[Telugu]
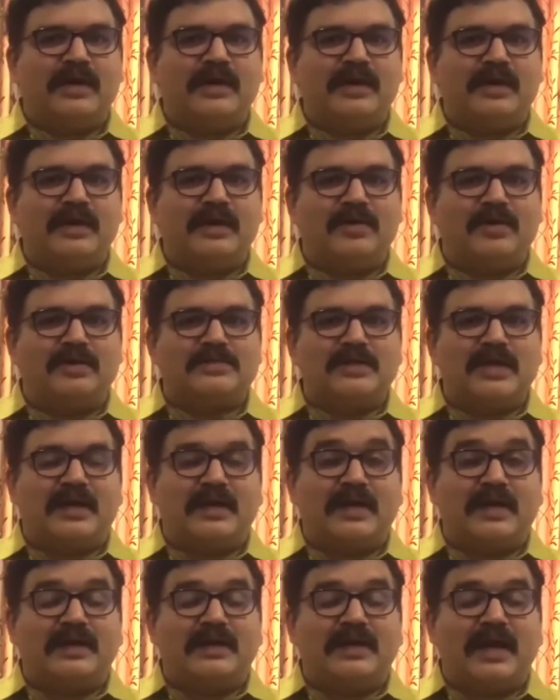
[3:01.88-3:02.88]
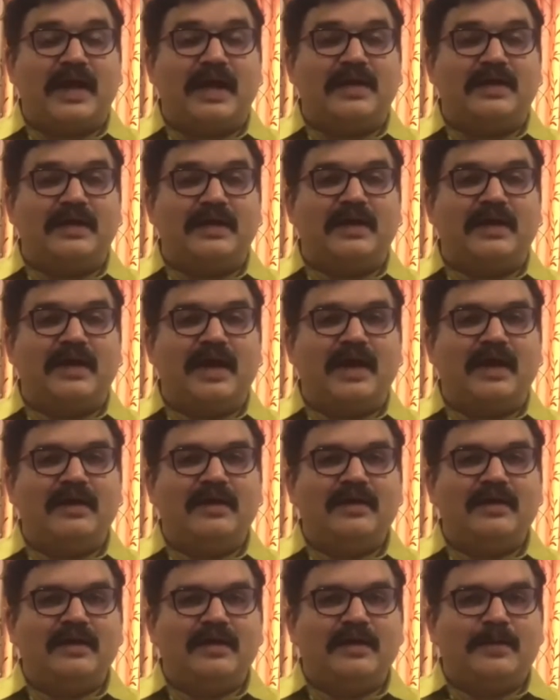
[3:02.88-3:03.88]
రెడ్డి ఈ రోజున రెడ్ హ్యాండెడ్గా
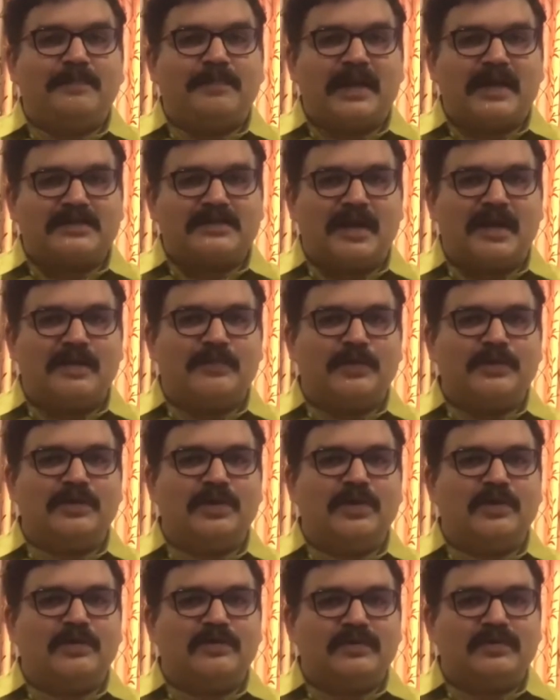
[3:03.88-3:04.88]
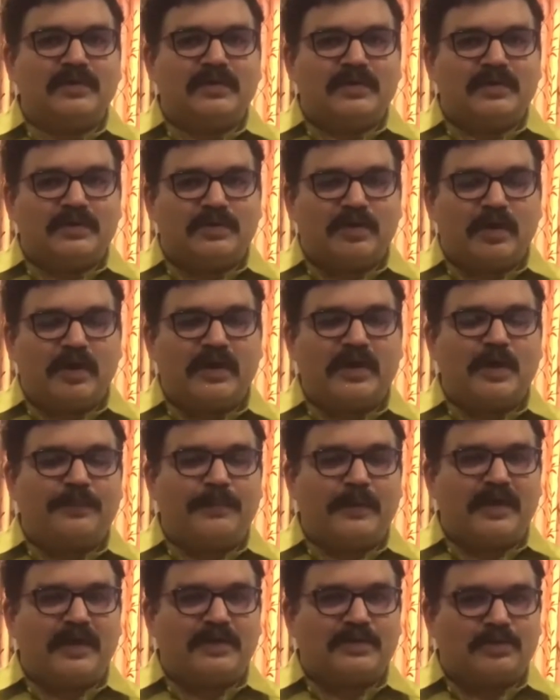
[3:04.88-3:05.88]
ప్రజల ముందు
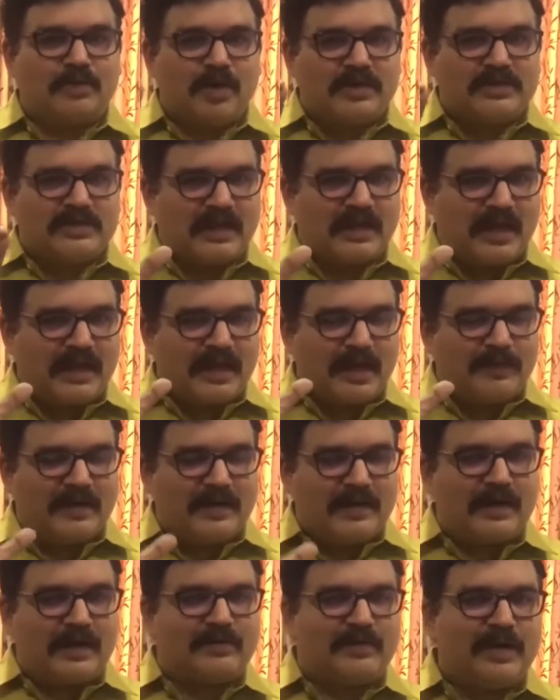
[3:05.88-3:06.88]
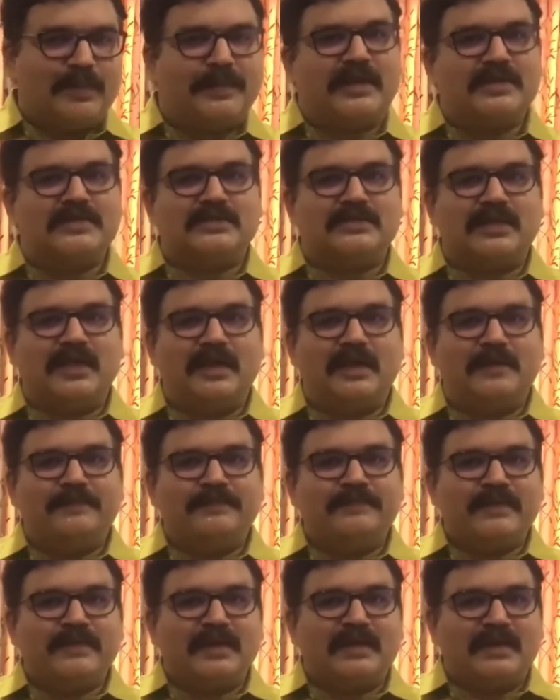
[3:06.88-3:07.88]
దొరికిపోయి దోషిగా నిలబడినటువంటి పరిస్థితి
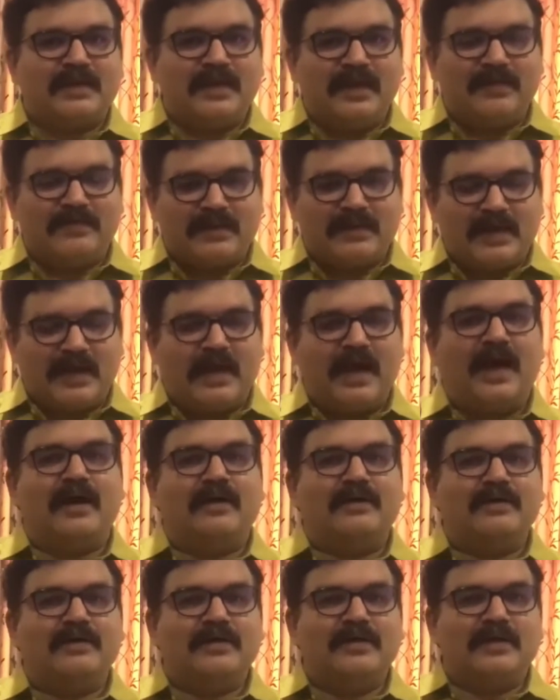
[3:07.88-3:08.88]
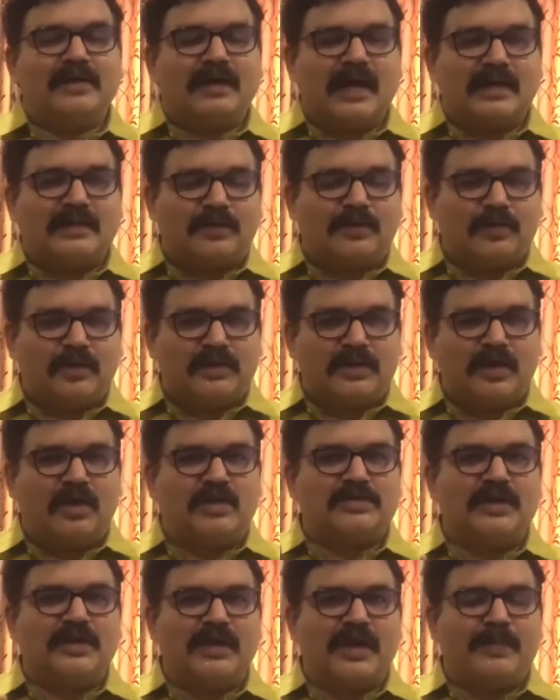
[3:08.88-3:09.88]
ఈ విధంగా గత కొద్ది
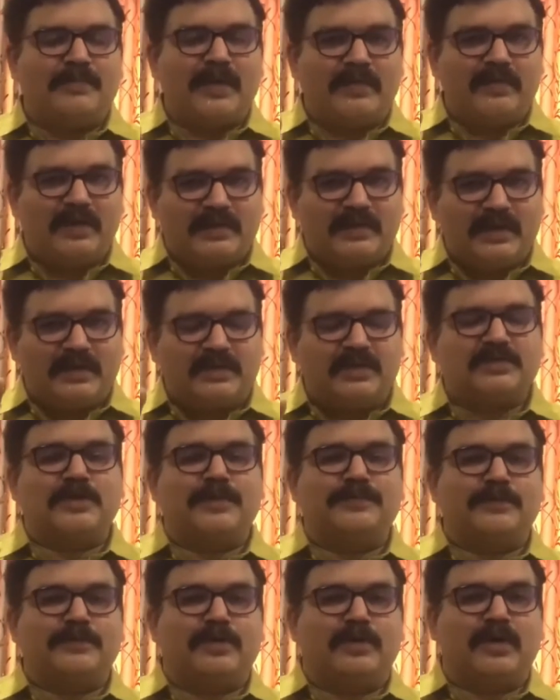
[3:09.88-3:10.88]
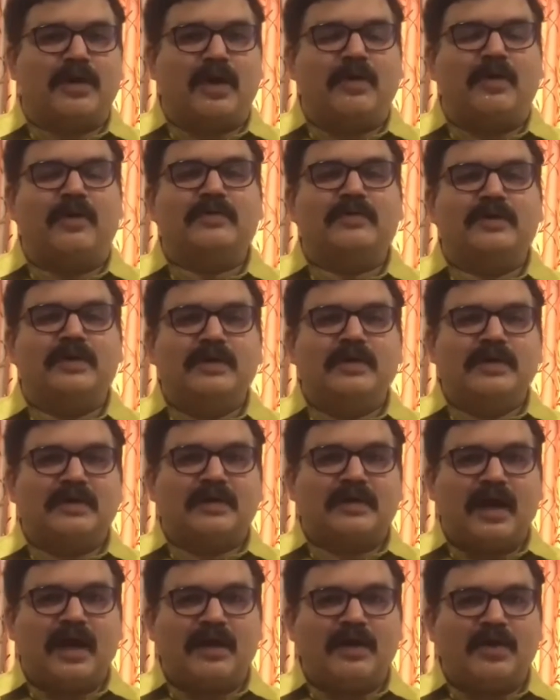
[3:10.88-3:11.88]
రోజులుగా మేము ఏదైతే చెప్తున్నామో
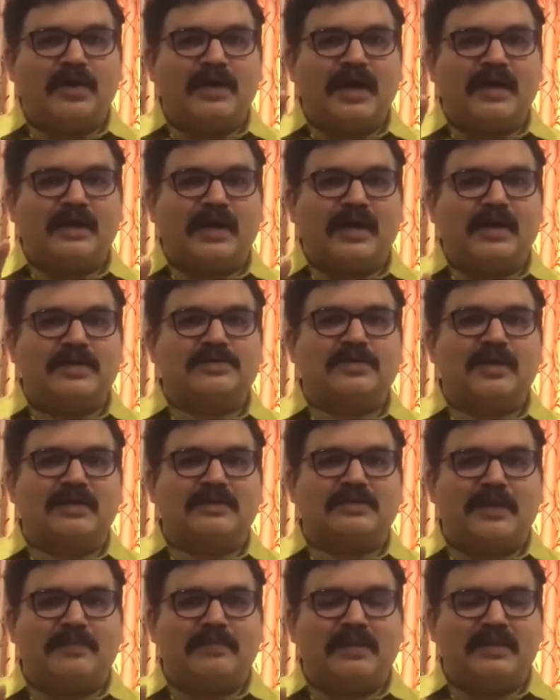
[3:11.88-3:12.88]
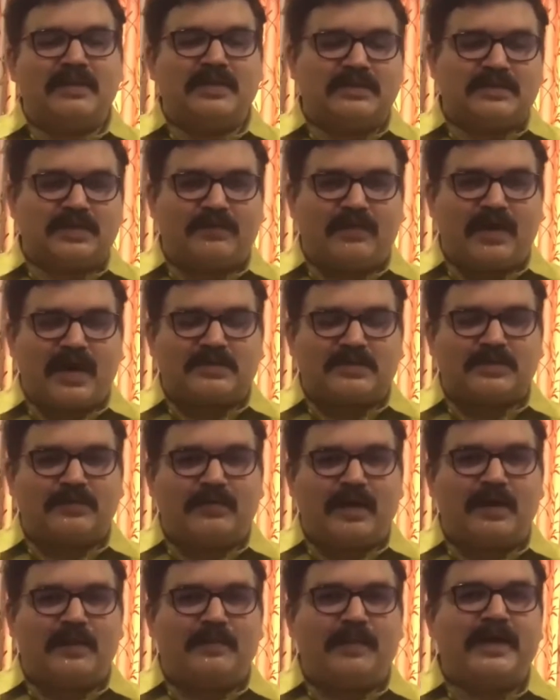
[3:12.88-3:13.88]
కరోనా కేసులకు సంబంధించి
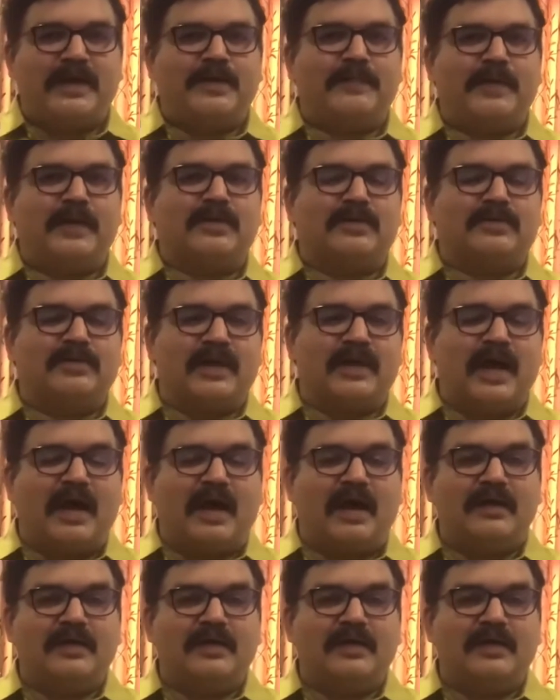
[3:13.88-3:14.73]
వాస్తవాలు బయట పెట్టకుండా